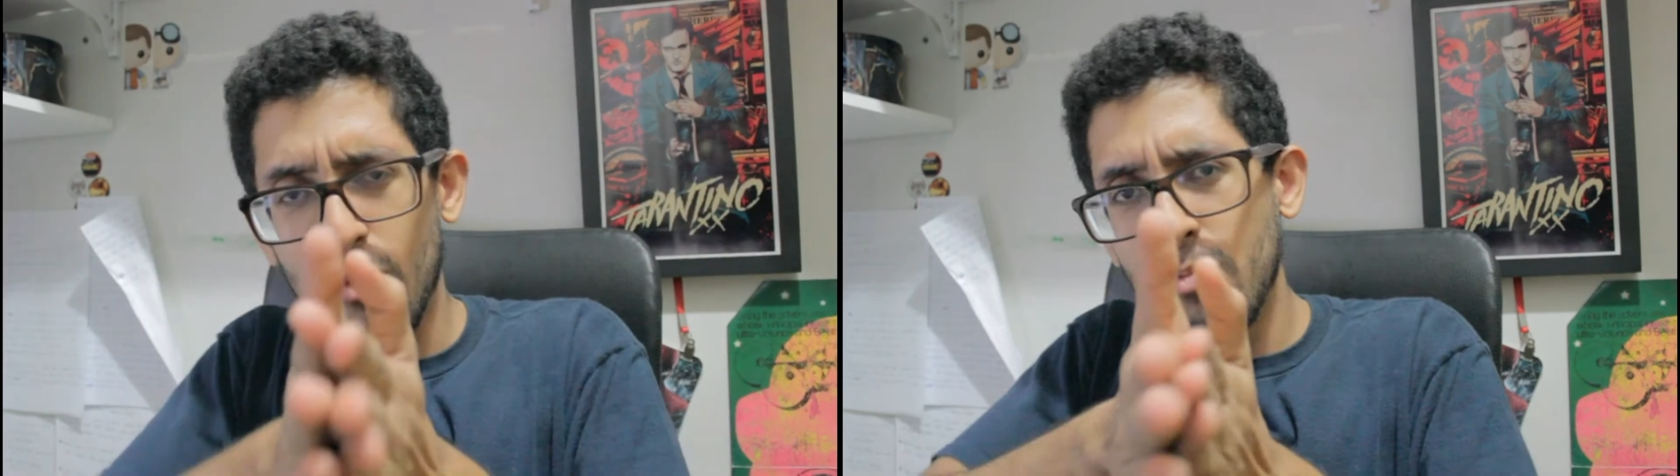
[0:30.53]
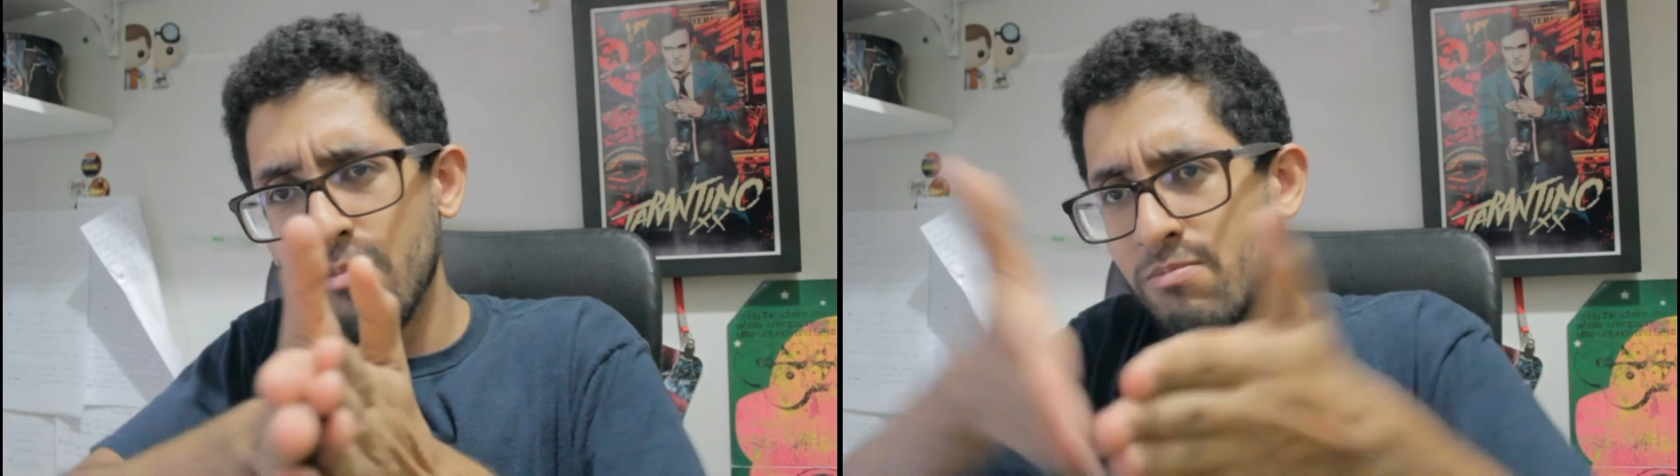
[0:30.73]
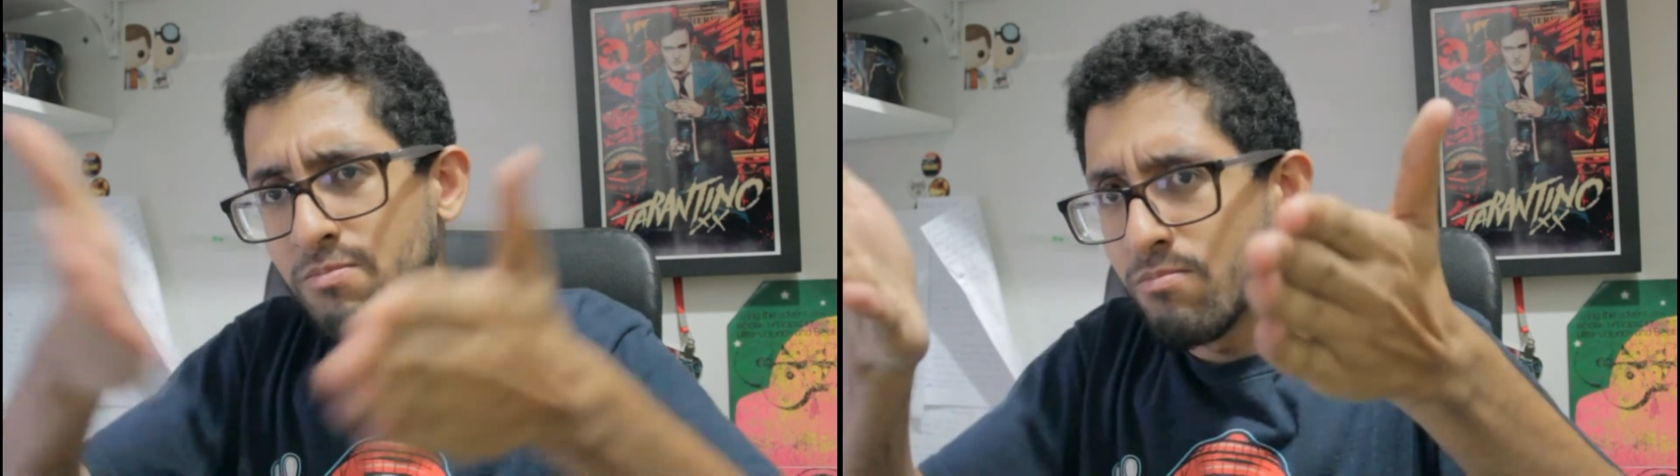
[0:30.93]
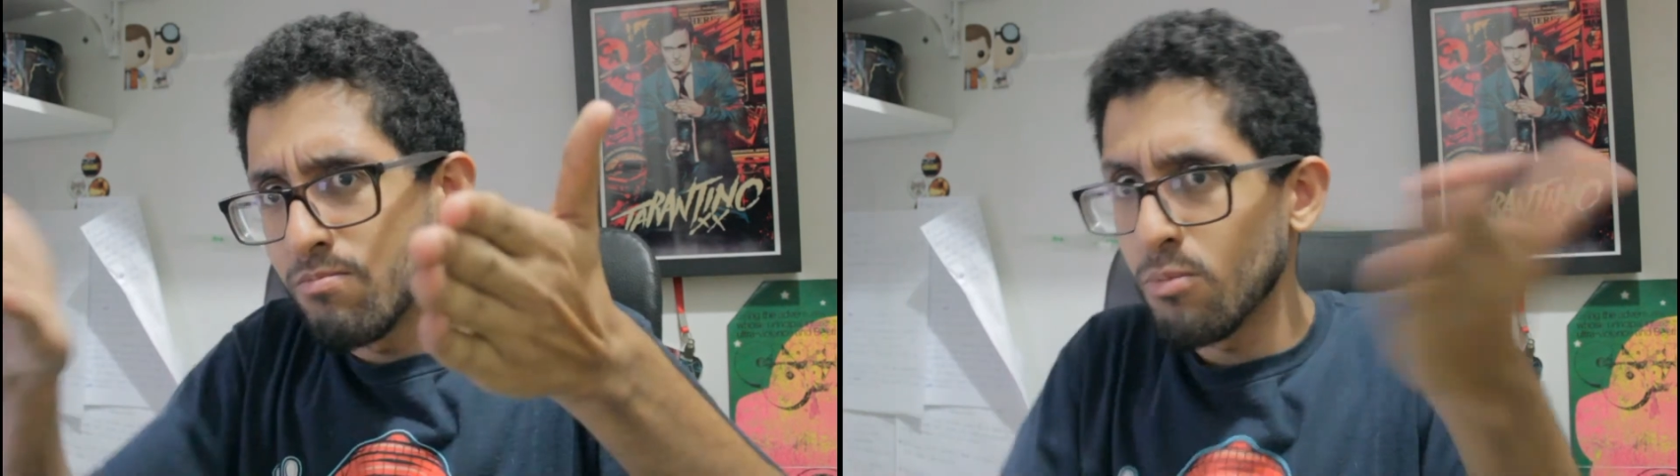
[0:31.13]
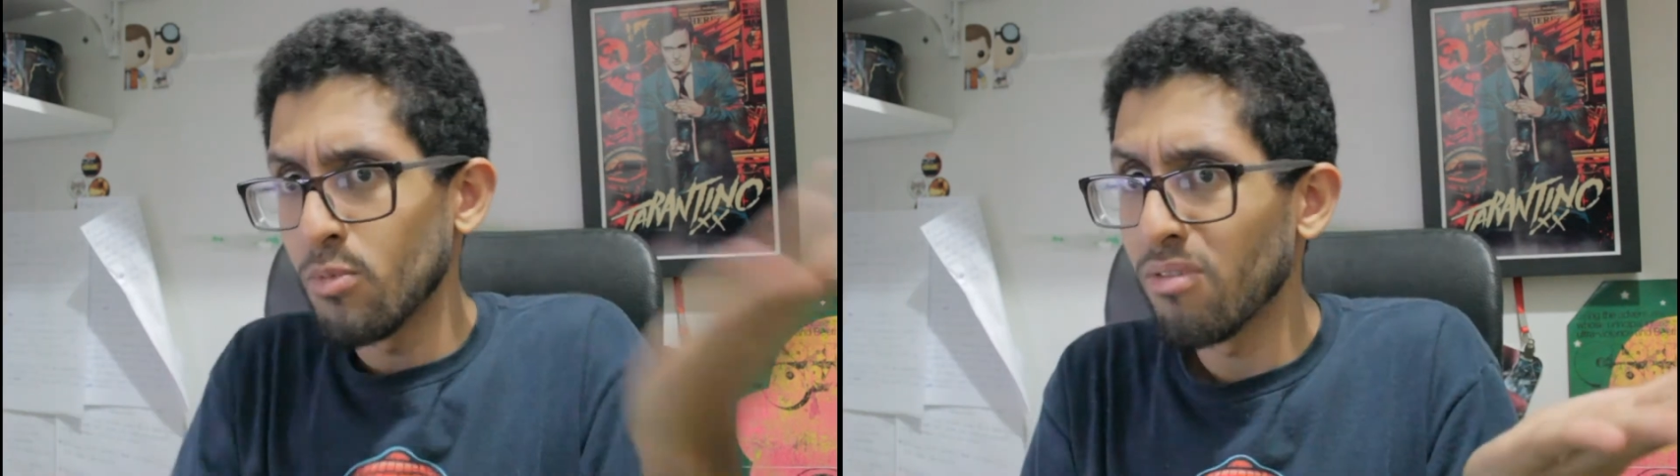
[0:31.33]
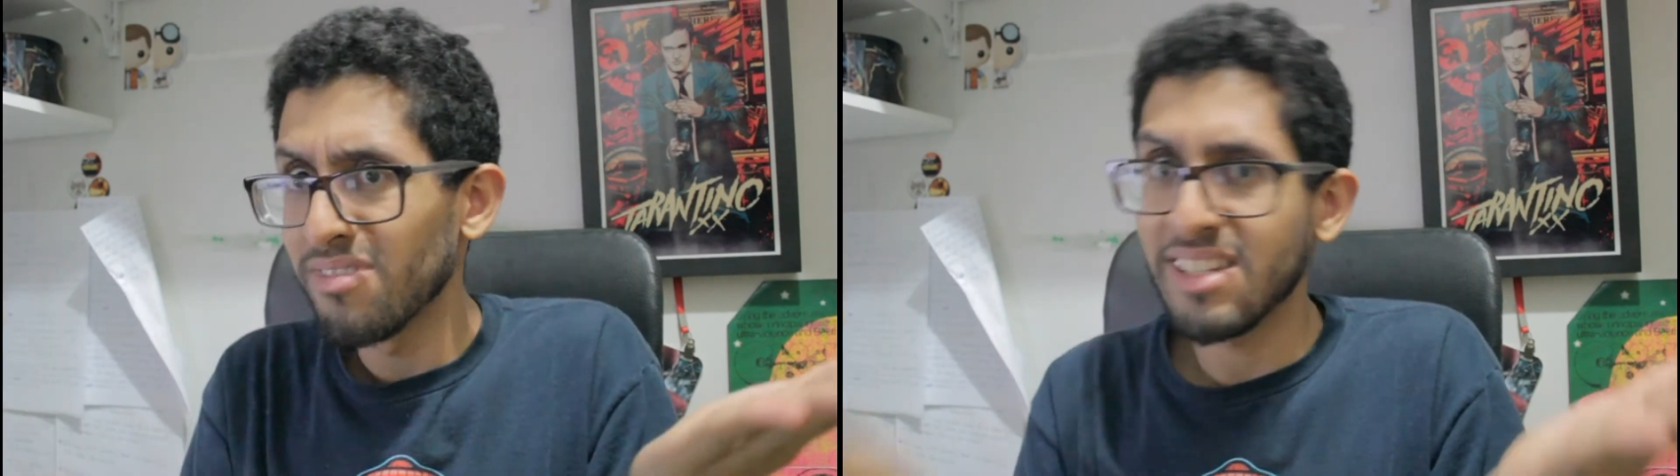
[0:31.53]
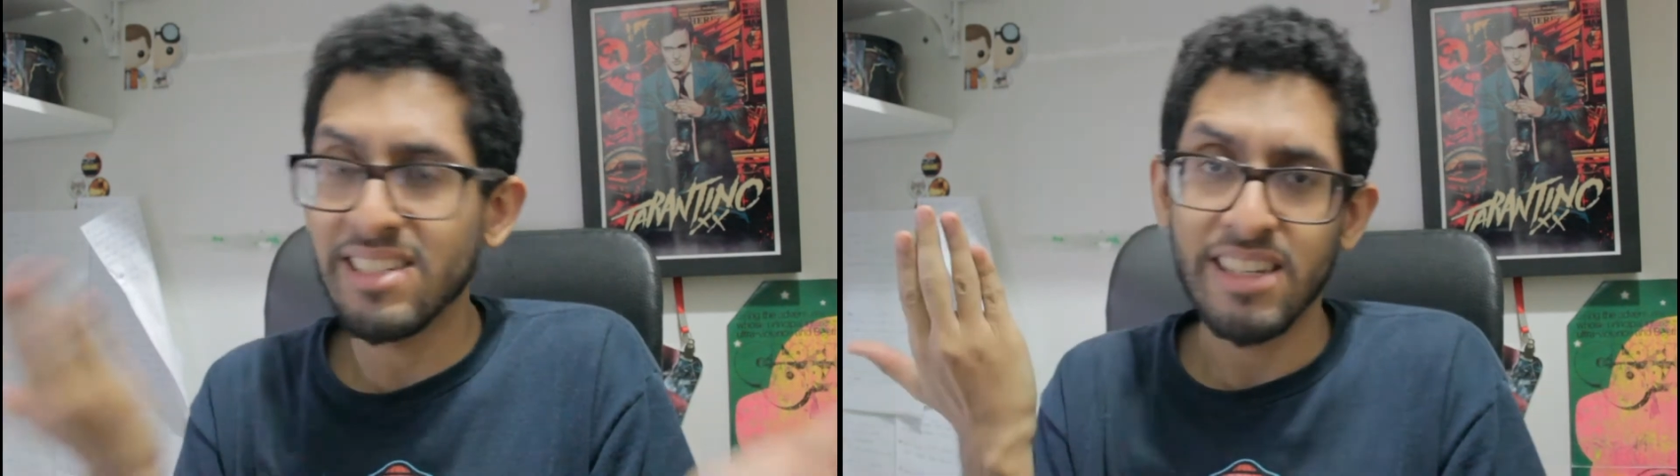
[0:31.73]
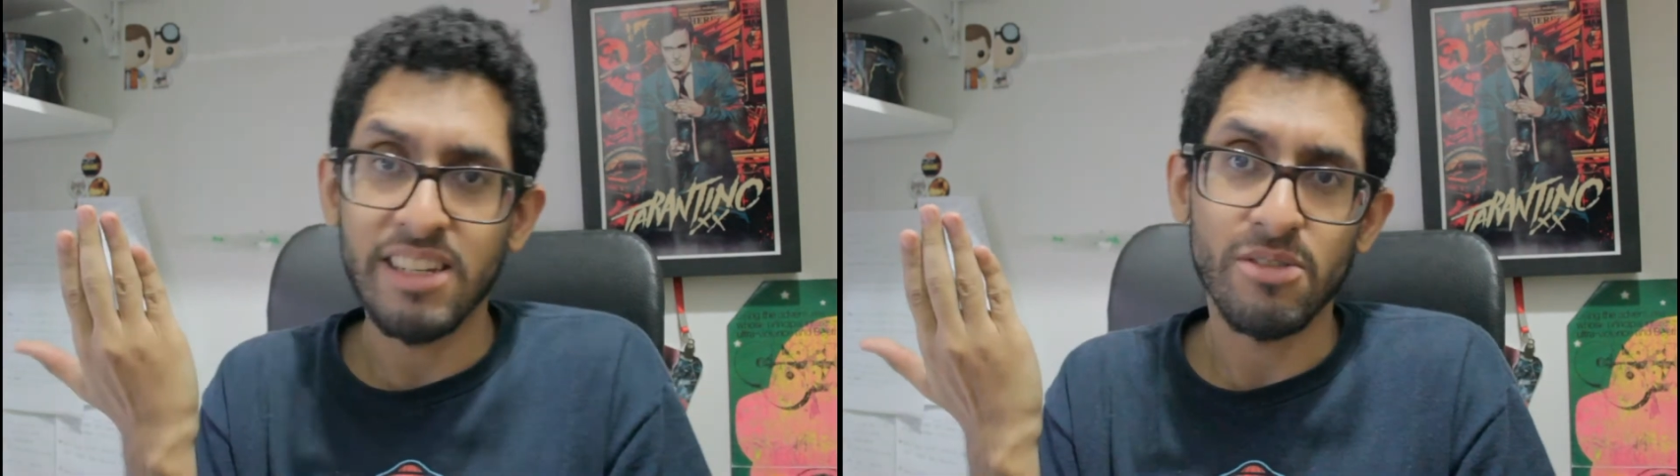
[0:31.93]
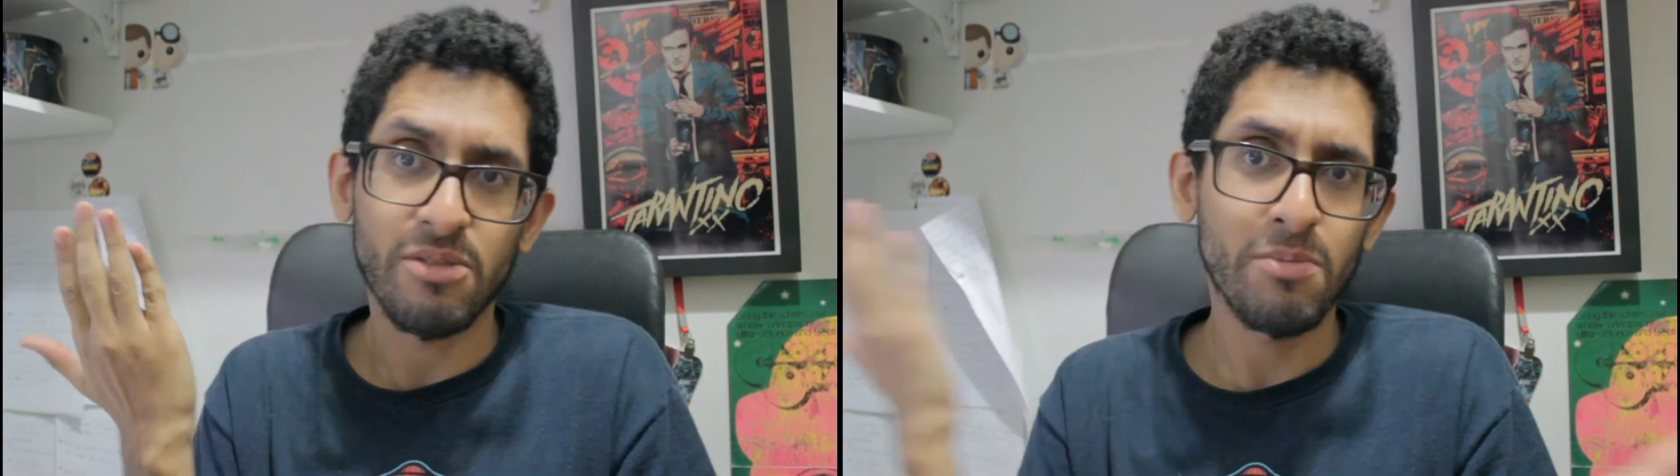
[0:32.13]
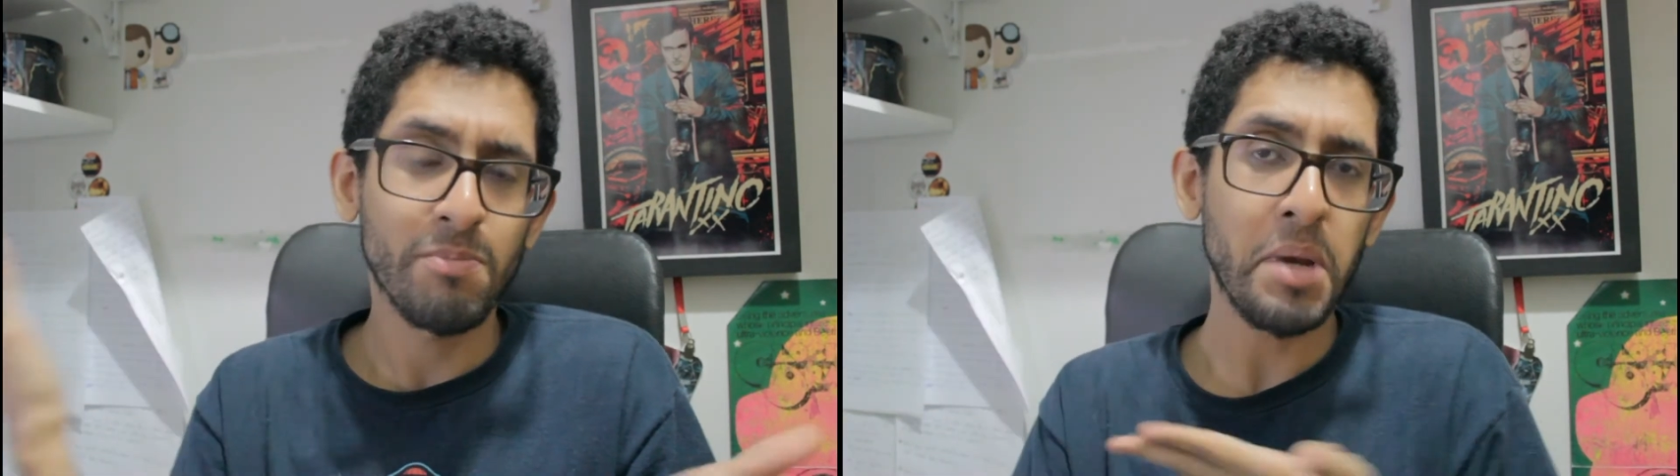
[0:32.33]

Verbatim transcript: um novo 300?